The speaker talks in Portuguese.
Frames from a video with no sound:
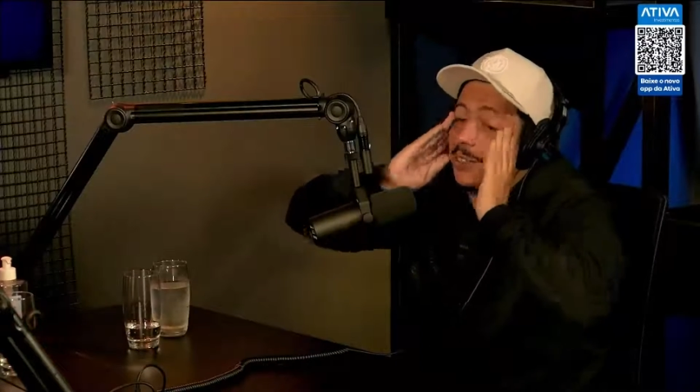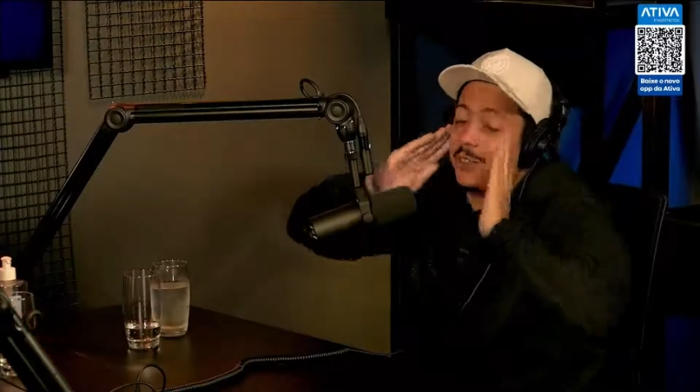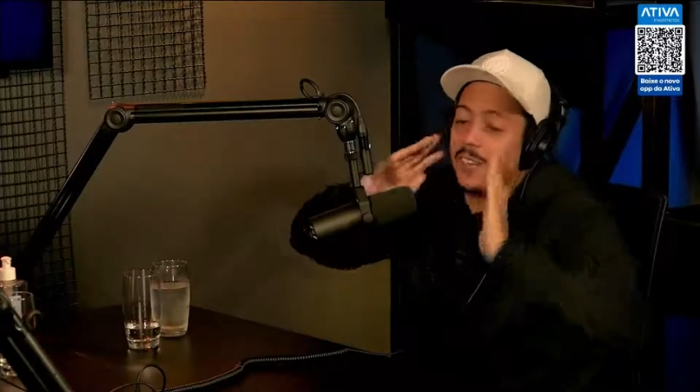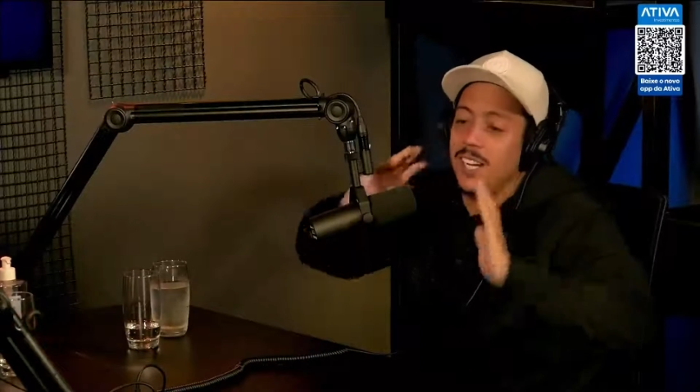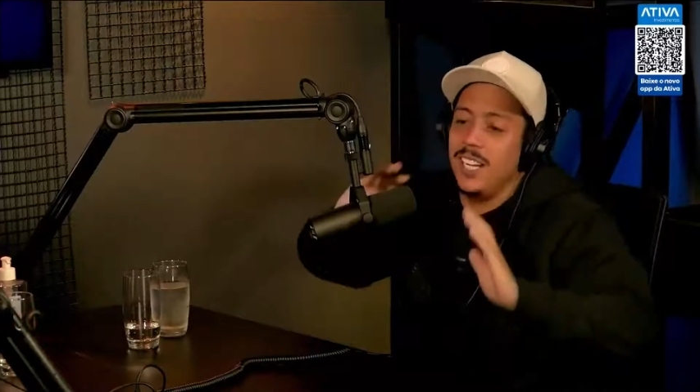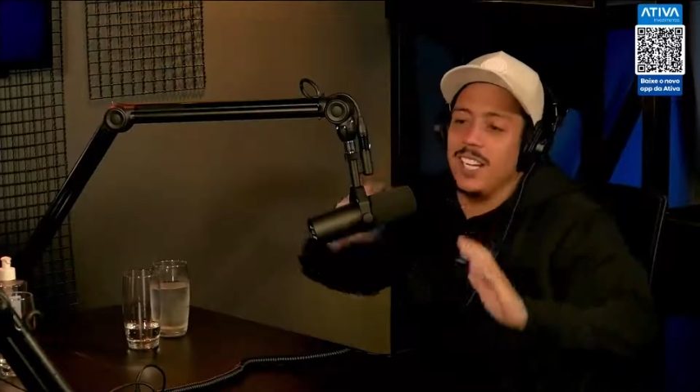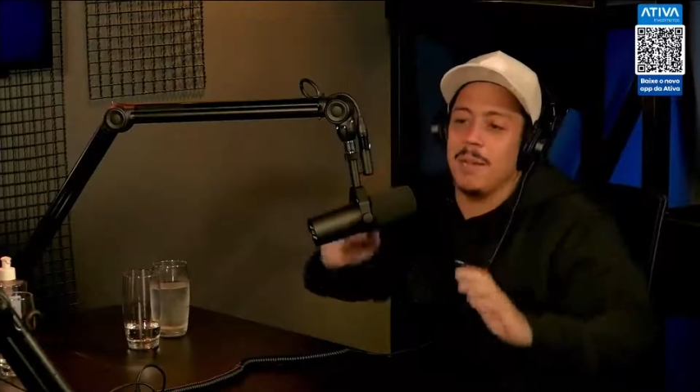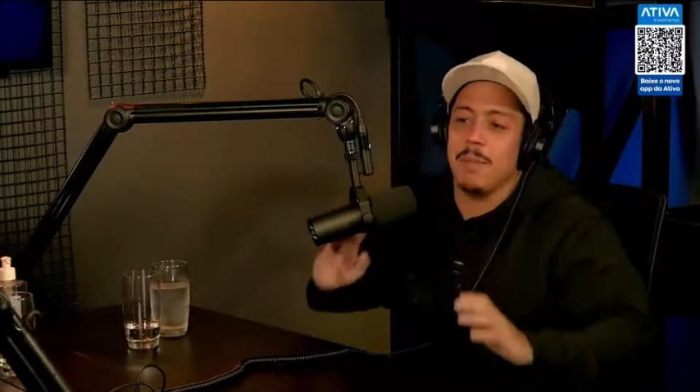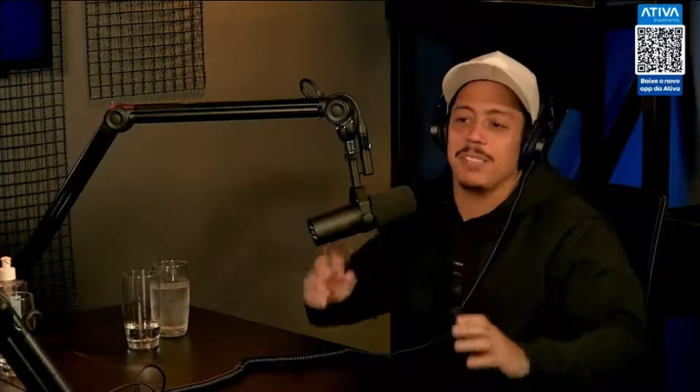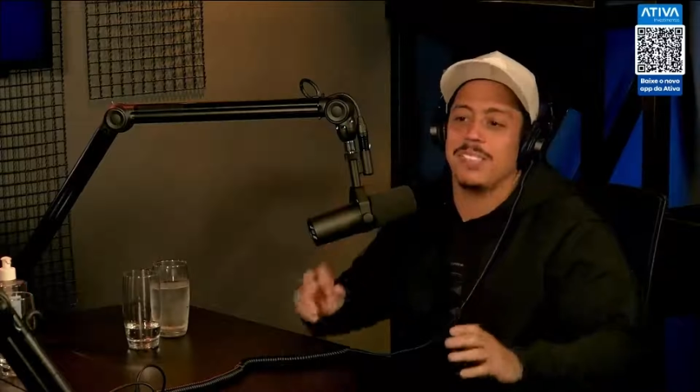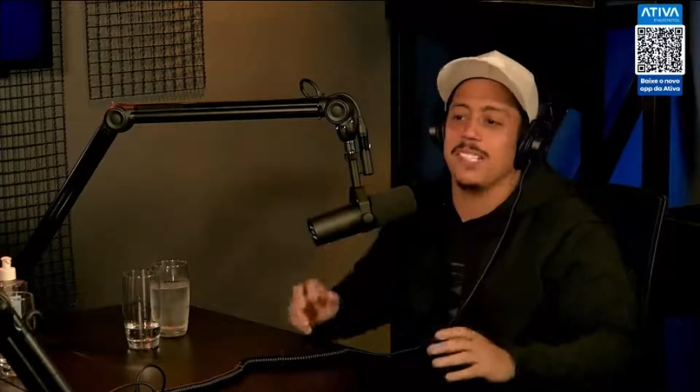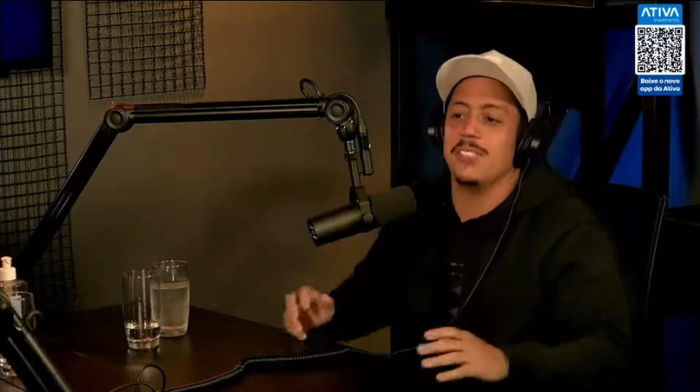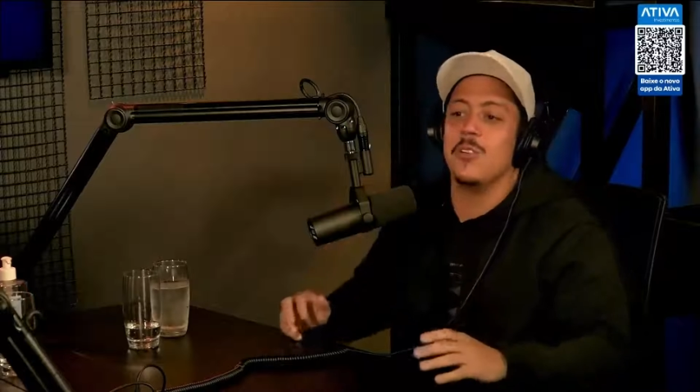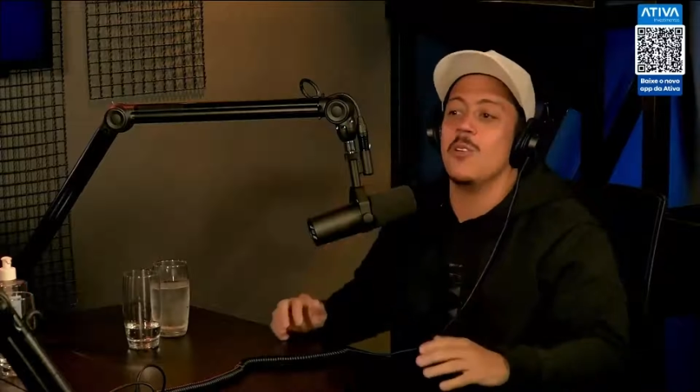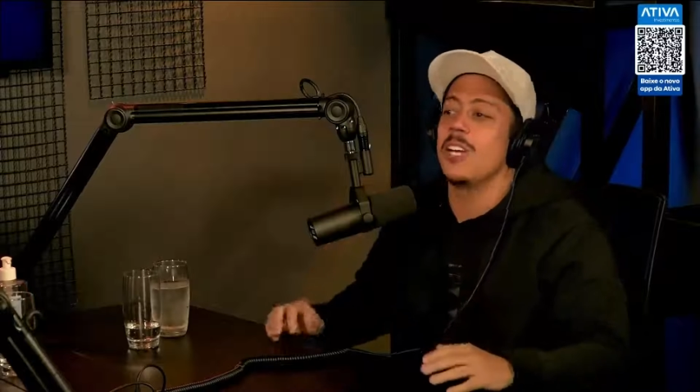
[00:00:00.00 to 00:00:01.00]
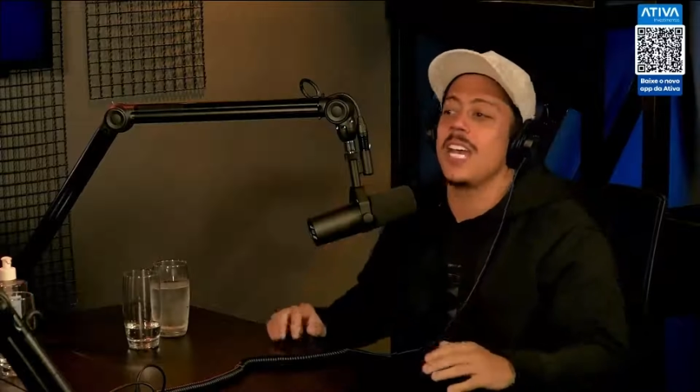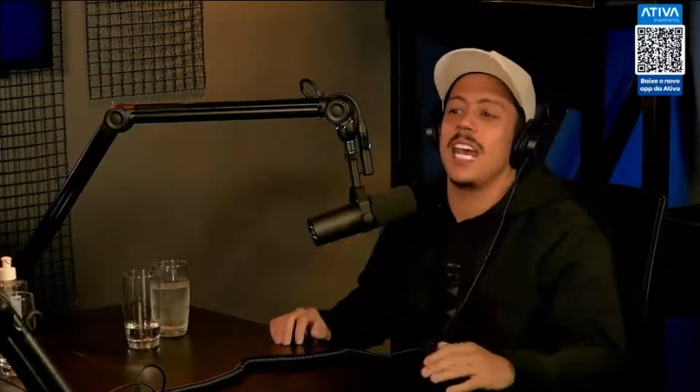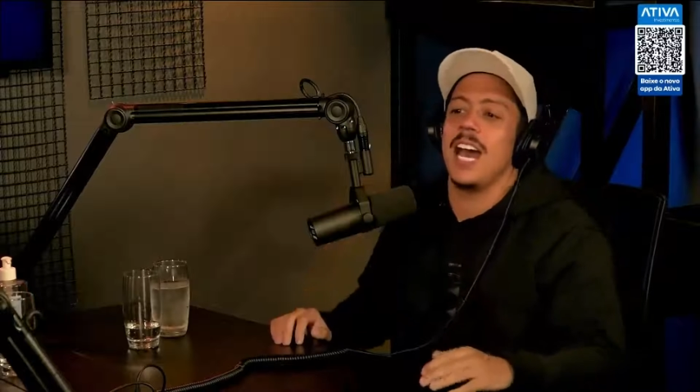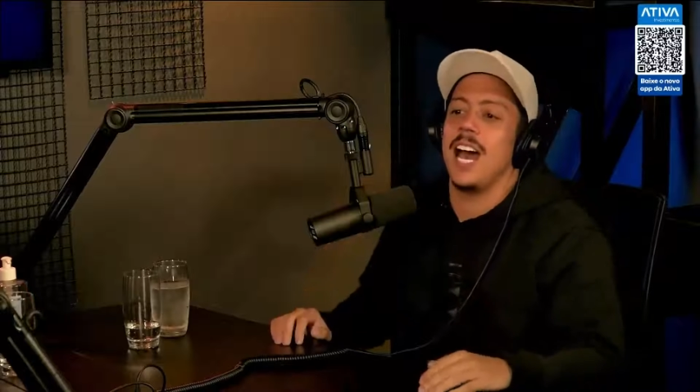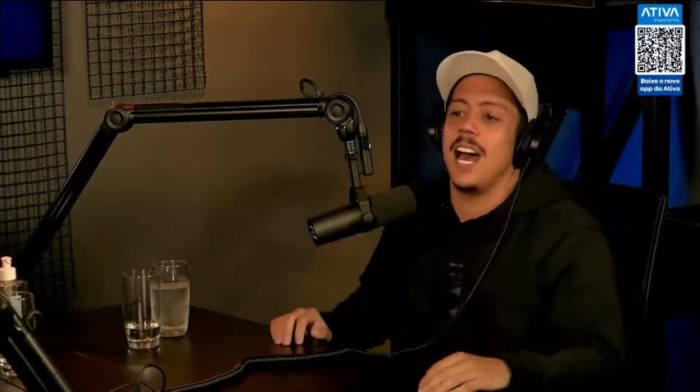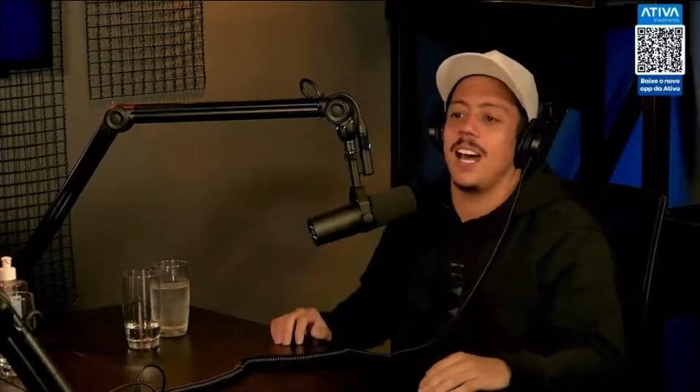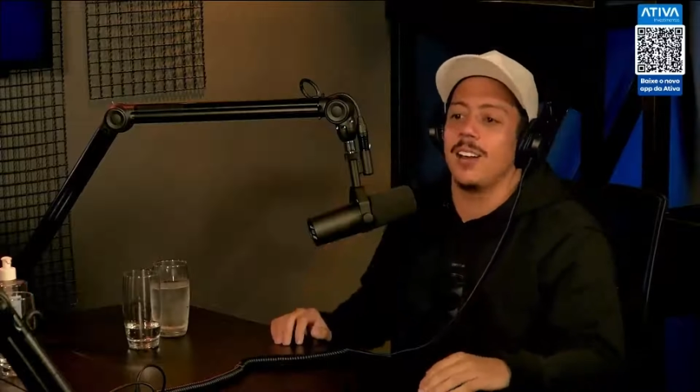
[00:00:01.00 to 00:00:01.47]
Aí eu falei, não, mas vocês nunca
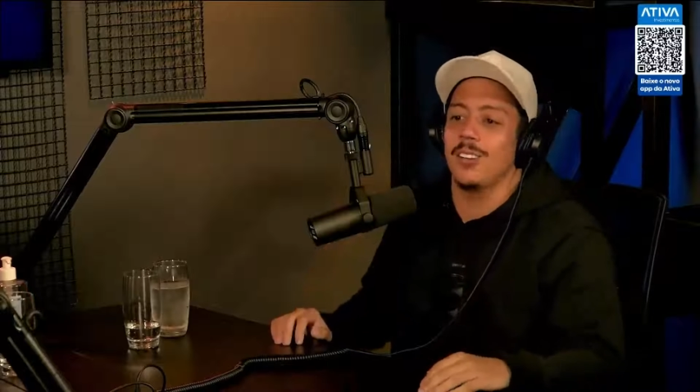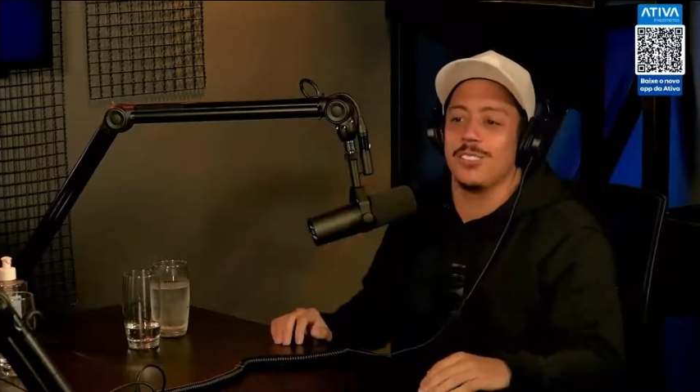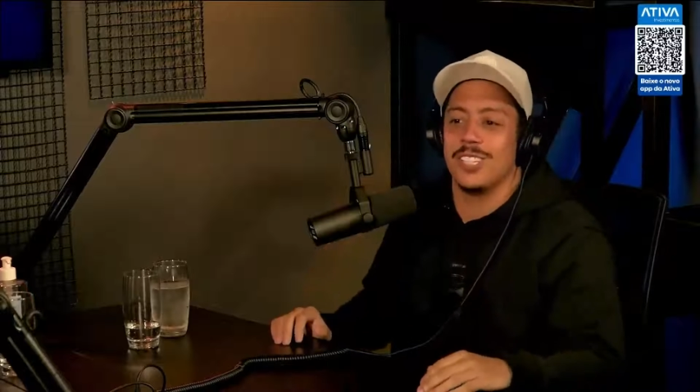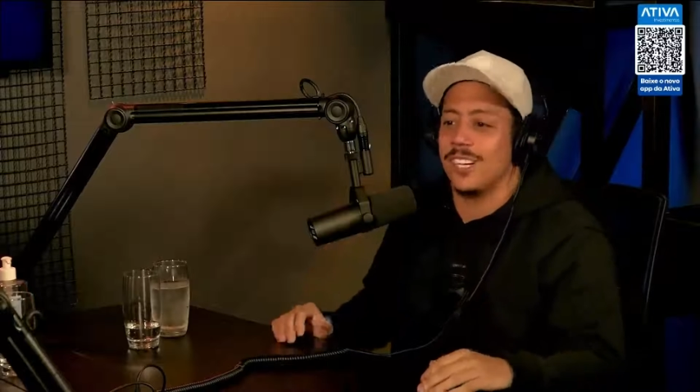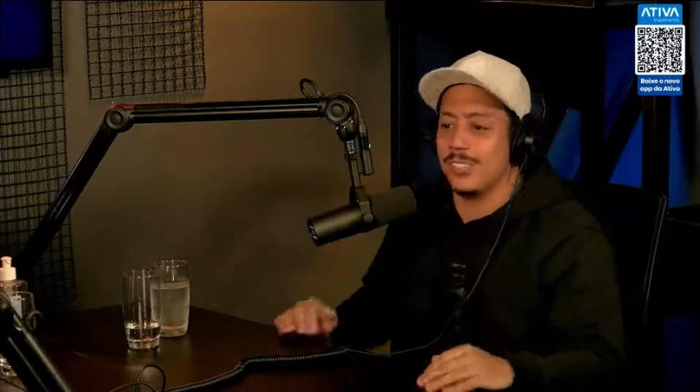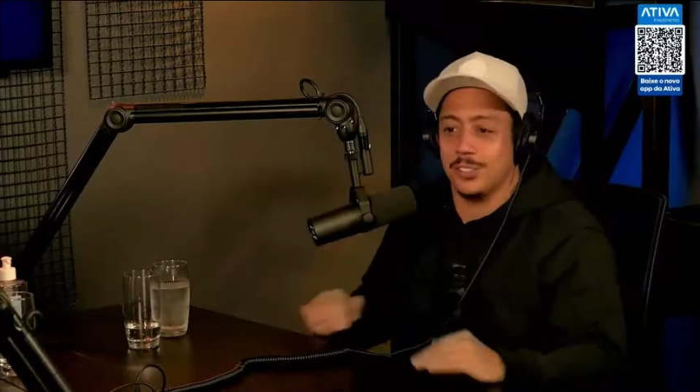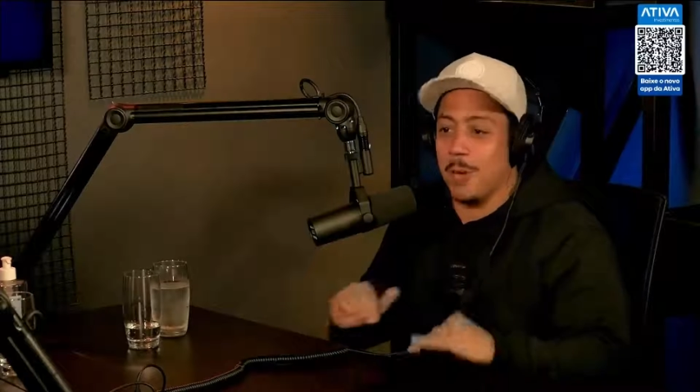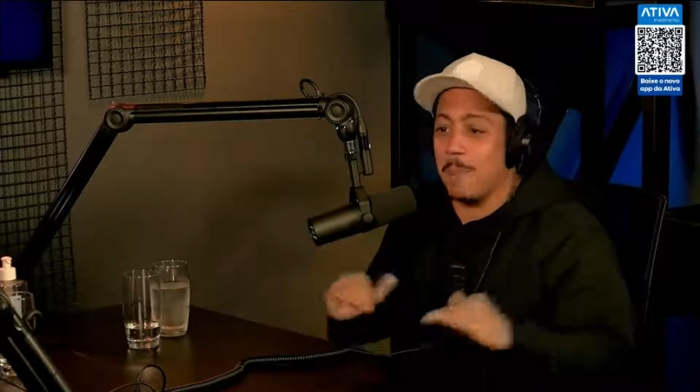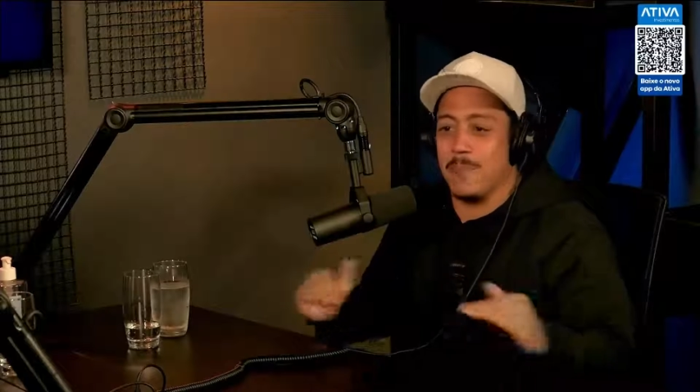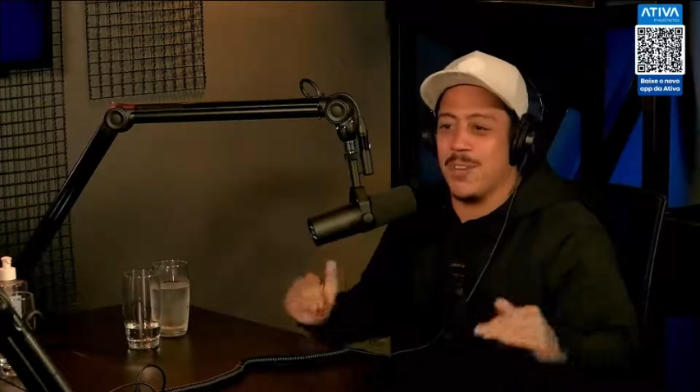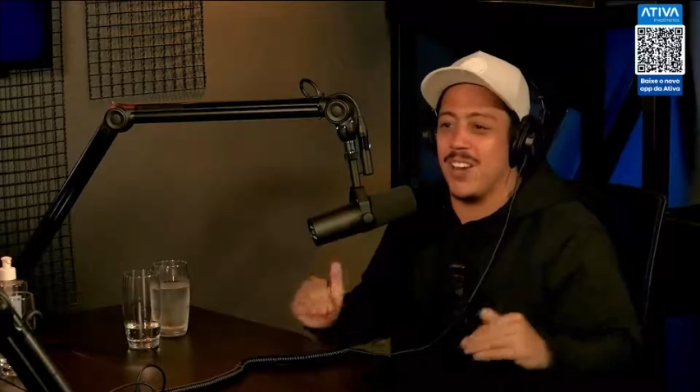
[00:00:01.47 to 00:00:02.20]
erraram. Os caras só